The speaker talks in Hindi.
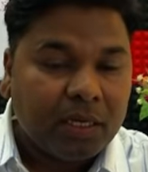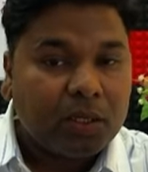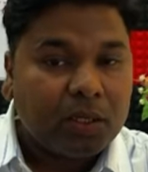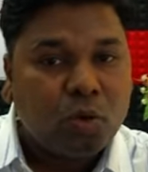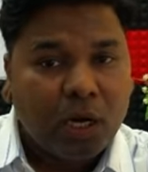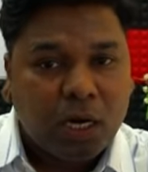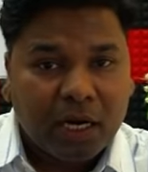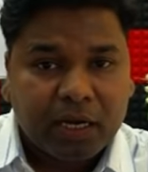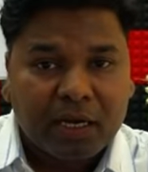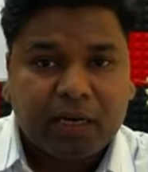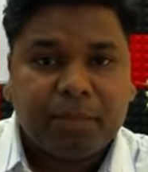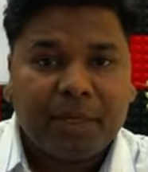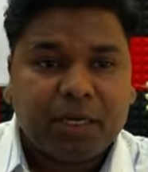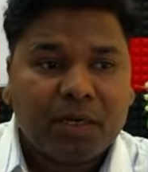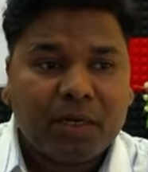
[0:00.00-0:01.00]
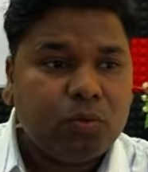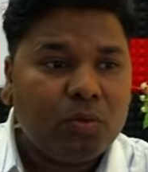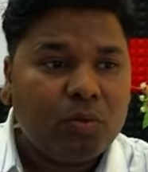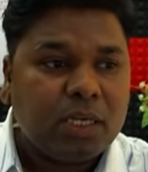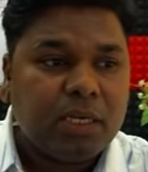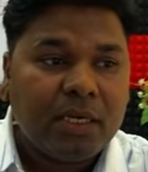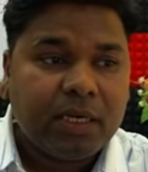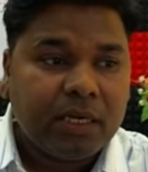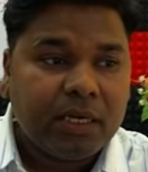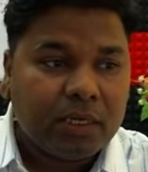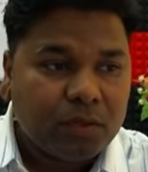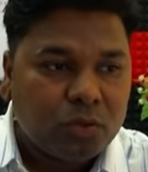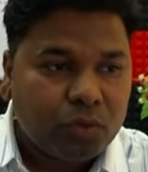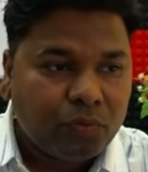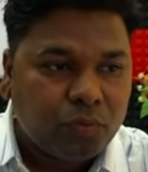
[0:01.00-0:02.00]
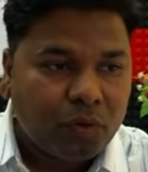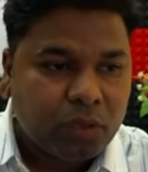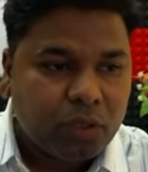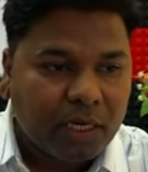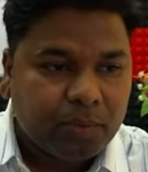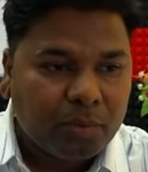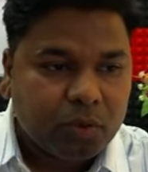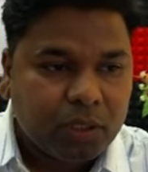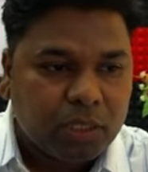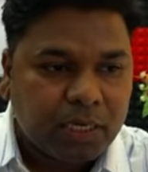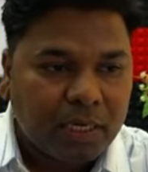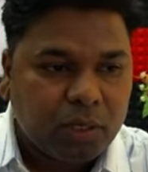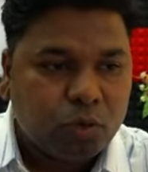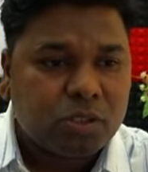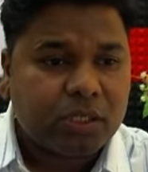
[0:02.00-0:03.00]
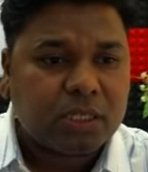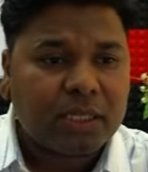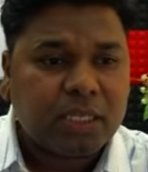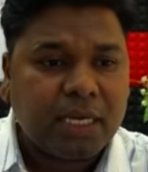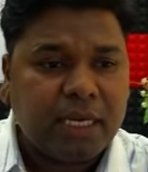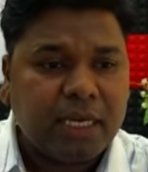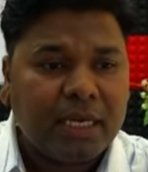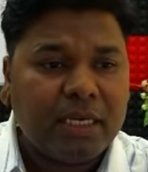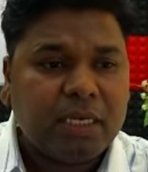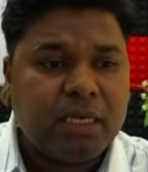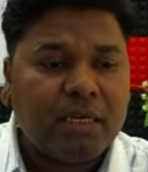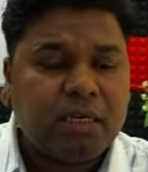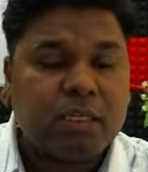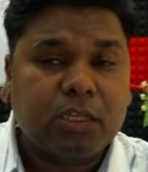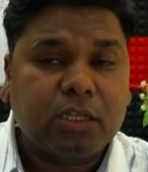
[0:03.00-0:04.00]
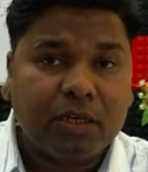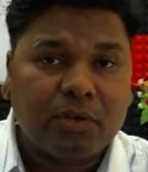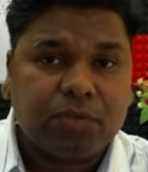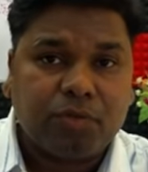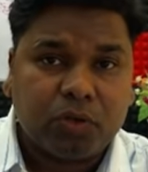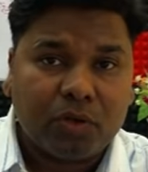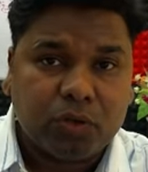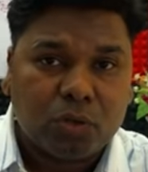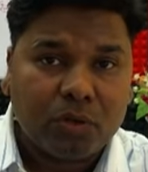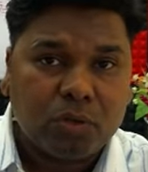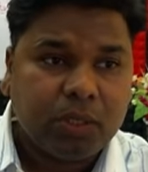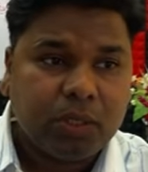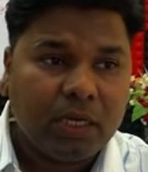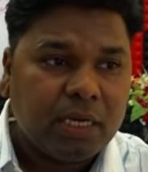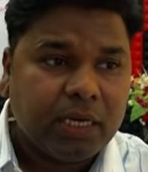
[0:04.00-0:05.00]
तो अगर मैं कहूँ कि ये जो फॉन्ट आपको दिख रहा है हो सकता है कि ये कृतिदेव फॉन्ट हो